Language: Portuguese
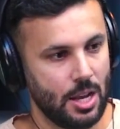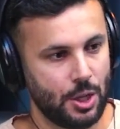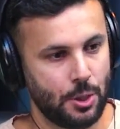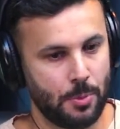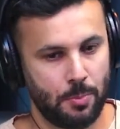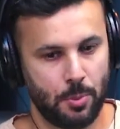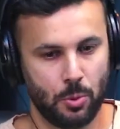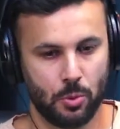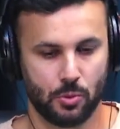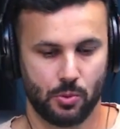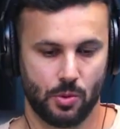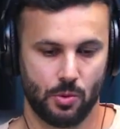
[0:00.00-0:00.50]

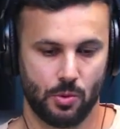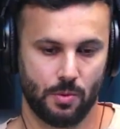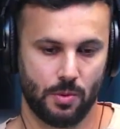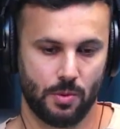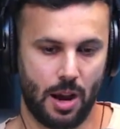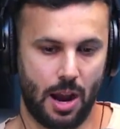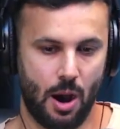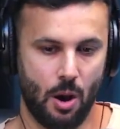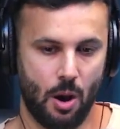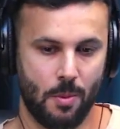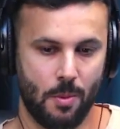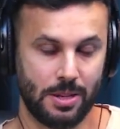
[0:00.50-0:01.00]
tipo,
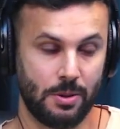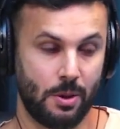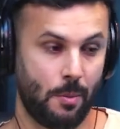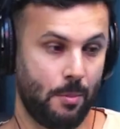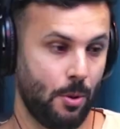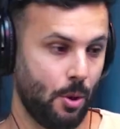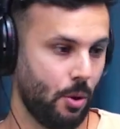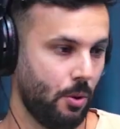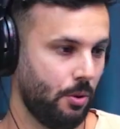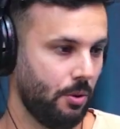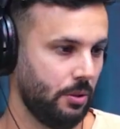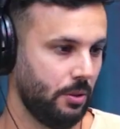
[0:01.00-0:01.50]
algumas assim, ó,
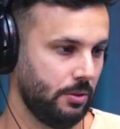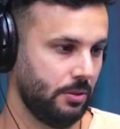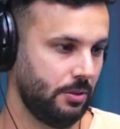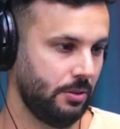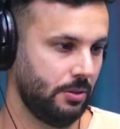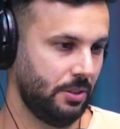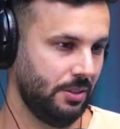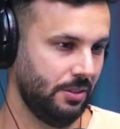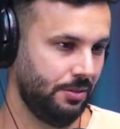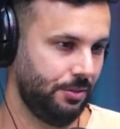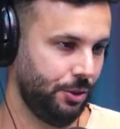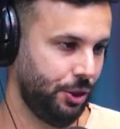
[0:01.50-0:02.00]
pô,
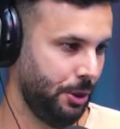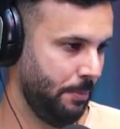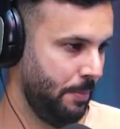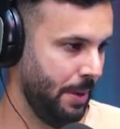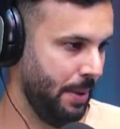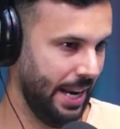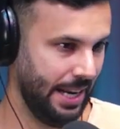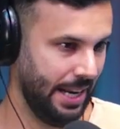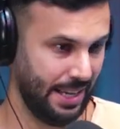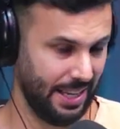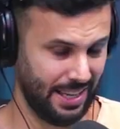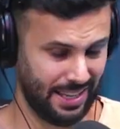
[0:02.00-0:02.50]
de
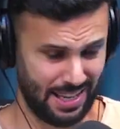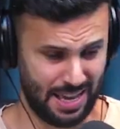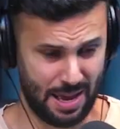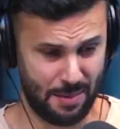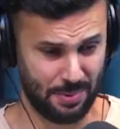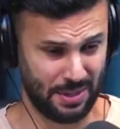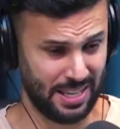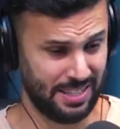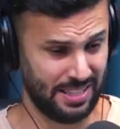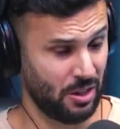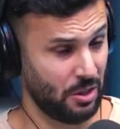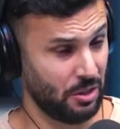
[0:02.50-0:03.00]
beleza. É
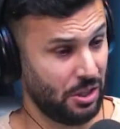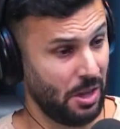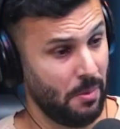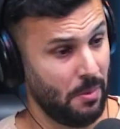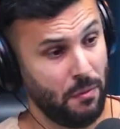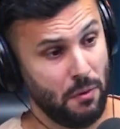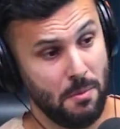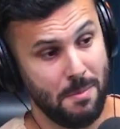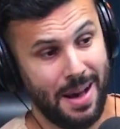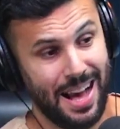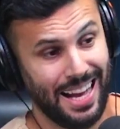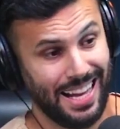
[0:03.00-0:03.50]
porque assim, eu
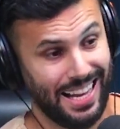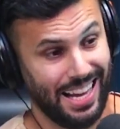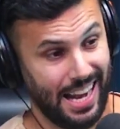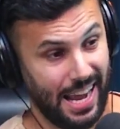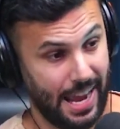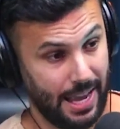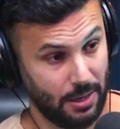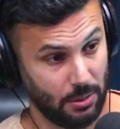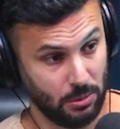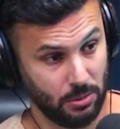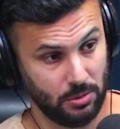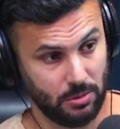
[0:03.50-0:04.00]
sempre fui
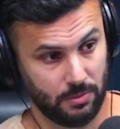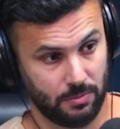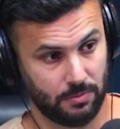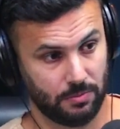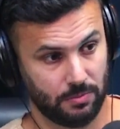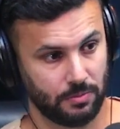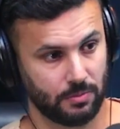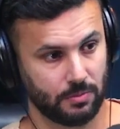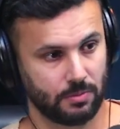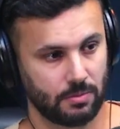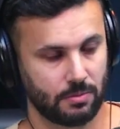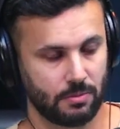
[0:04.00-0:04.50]
magrelo.
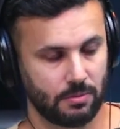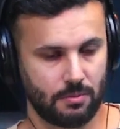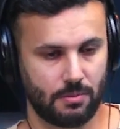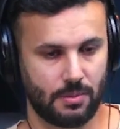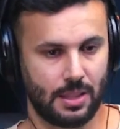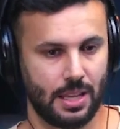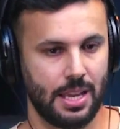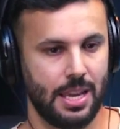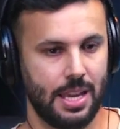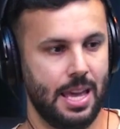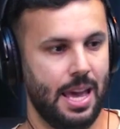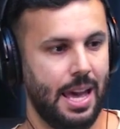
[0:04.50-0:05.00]

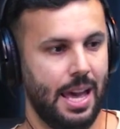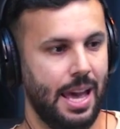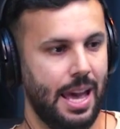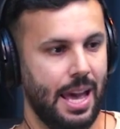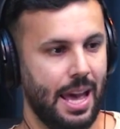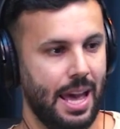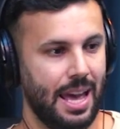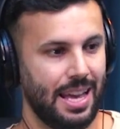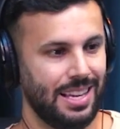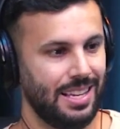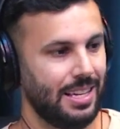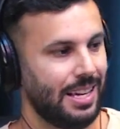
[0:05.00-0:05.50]

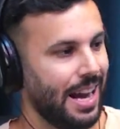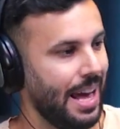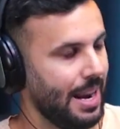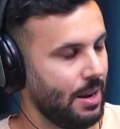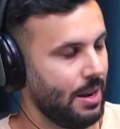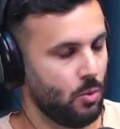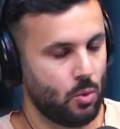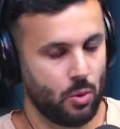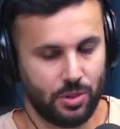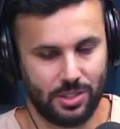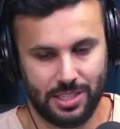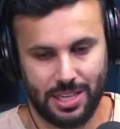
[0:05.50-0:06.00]
É, e,
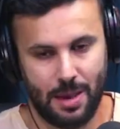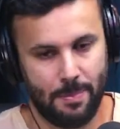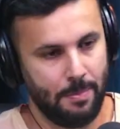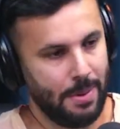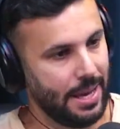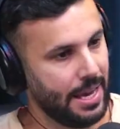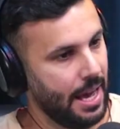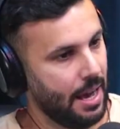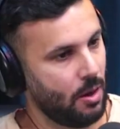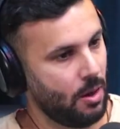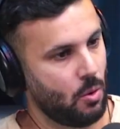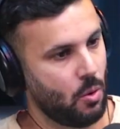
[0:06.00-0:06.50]
cara, não conseguia ah,
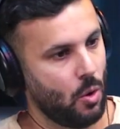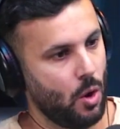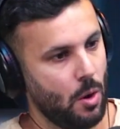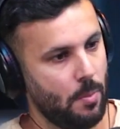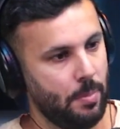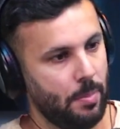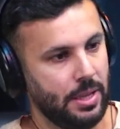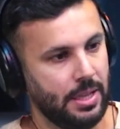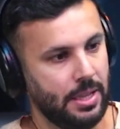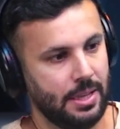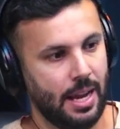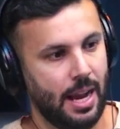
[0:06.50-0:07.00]
pegar é
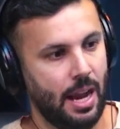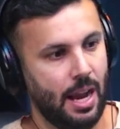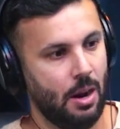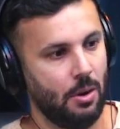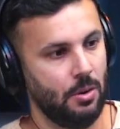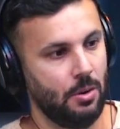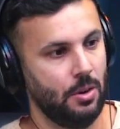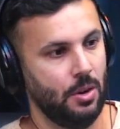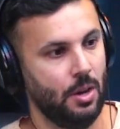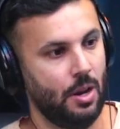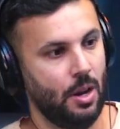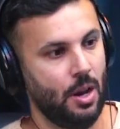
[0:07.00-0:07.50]
corpo e
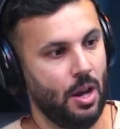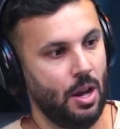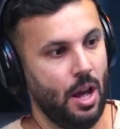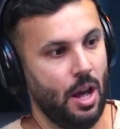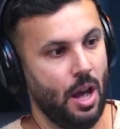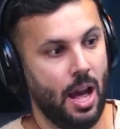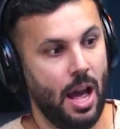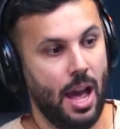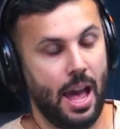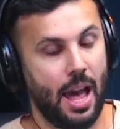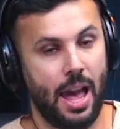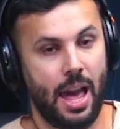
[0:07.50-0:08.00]
tal.
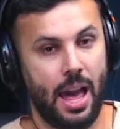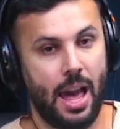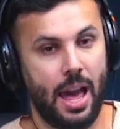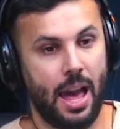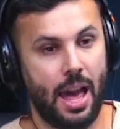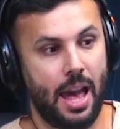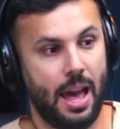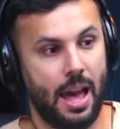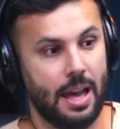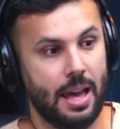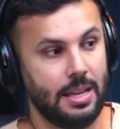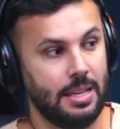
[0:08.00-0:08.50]

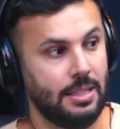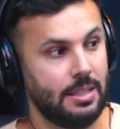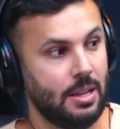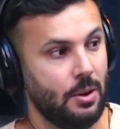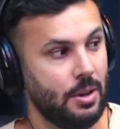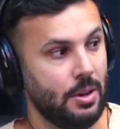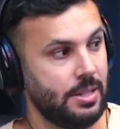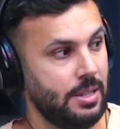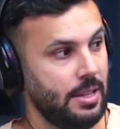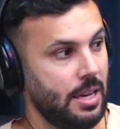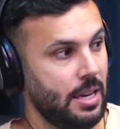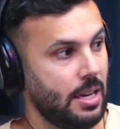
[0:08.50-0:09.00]
É,
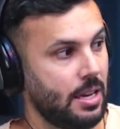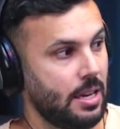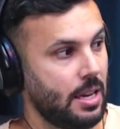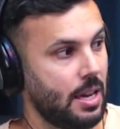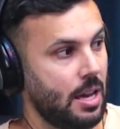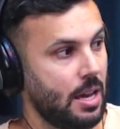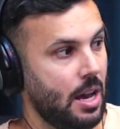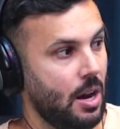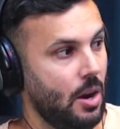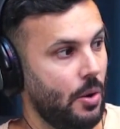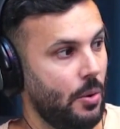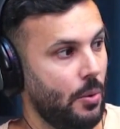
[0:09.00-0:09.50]
então, assim,
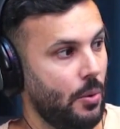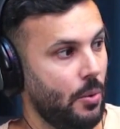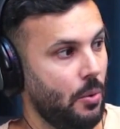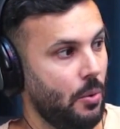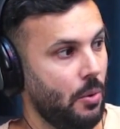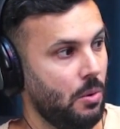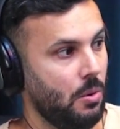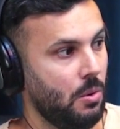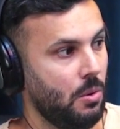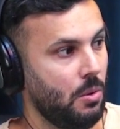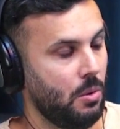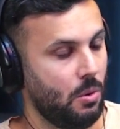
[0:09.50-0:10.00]

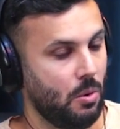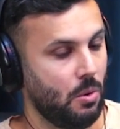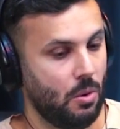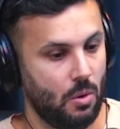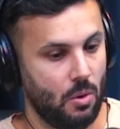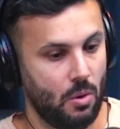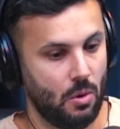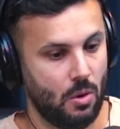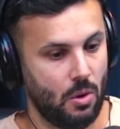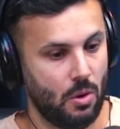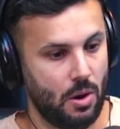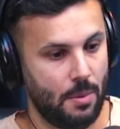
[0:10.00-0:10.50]
o,
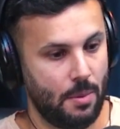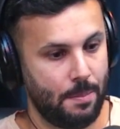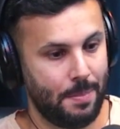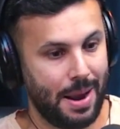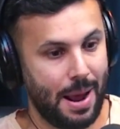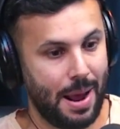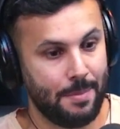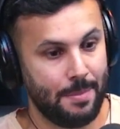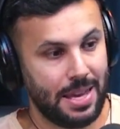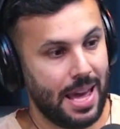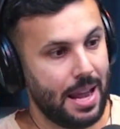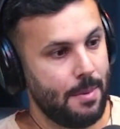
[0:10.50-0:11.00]

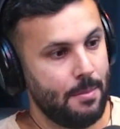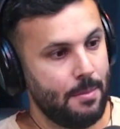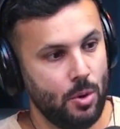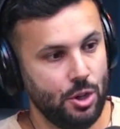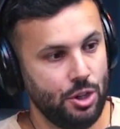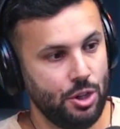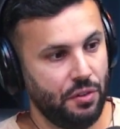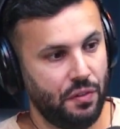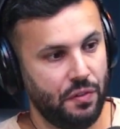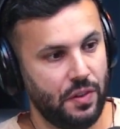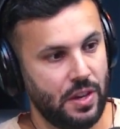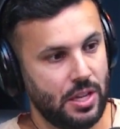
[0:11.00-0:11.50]
pra mim era
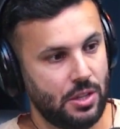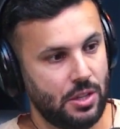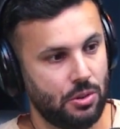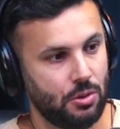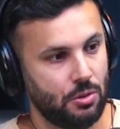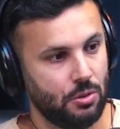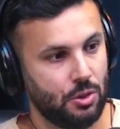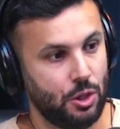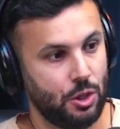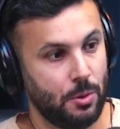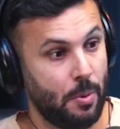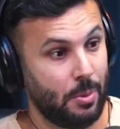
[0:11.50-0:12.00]
muito
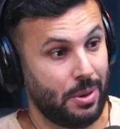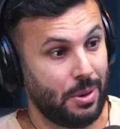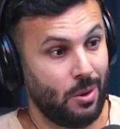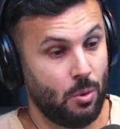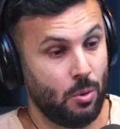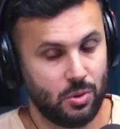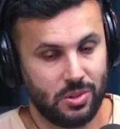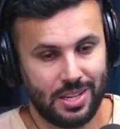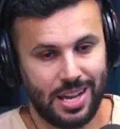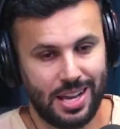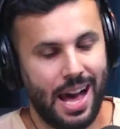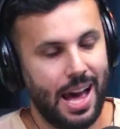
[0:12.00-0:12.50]
difícil. Tipo, que
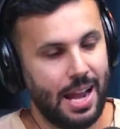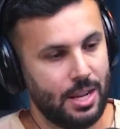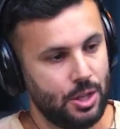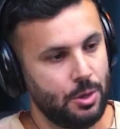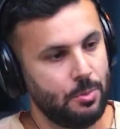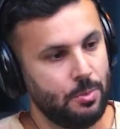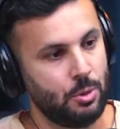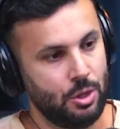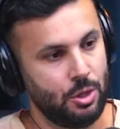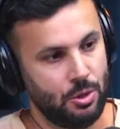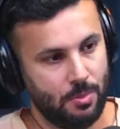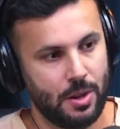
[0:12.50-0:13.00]
os caras,
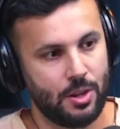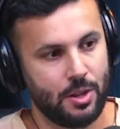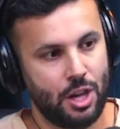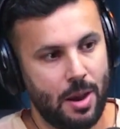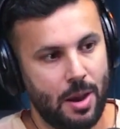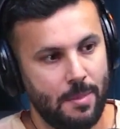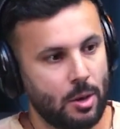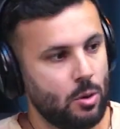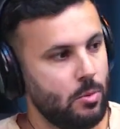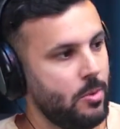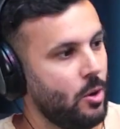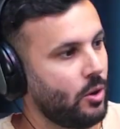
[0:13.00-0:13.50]
tipo, tipo, tinha
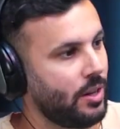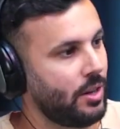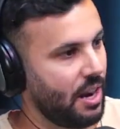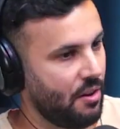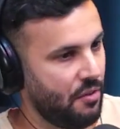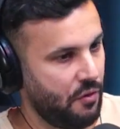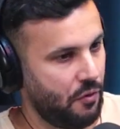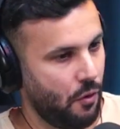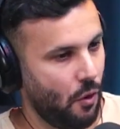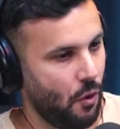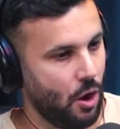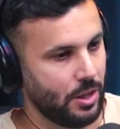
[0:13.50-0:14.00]
amigo meu que
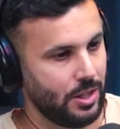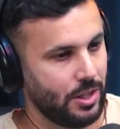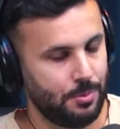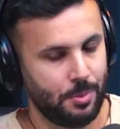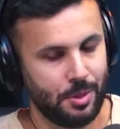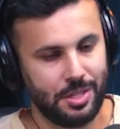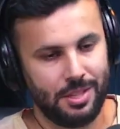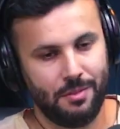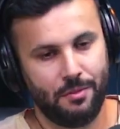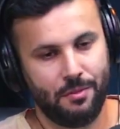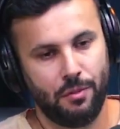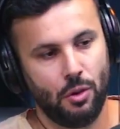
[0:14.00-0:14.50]
era forte.
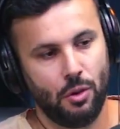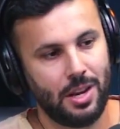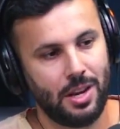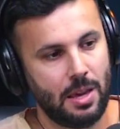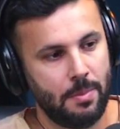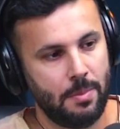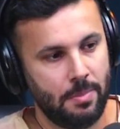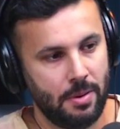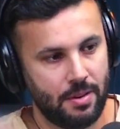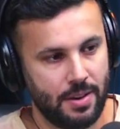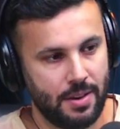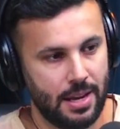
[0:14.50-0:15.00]
Tipo assim,
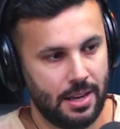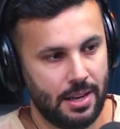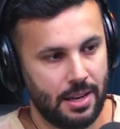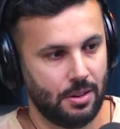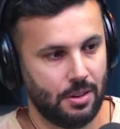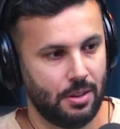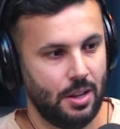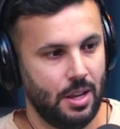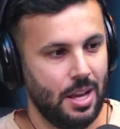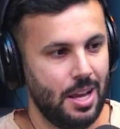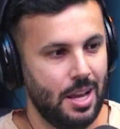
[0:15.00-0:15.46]
Floripa, velho.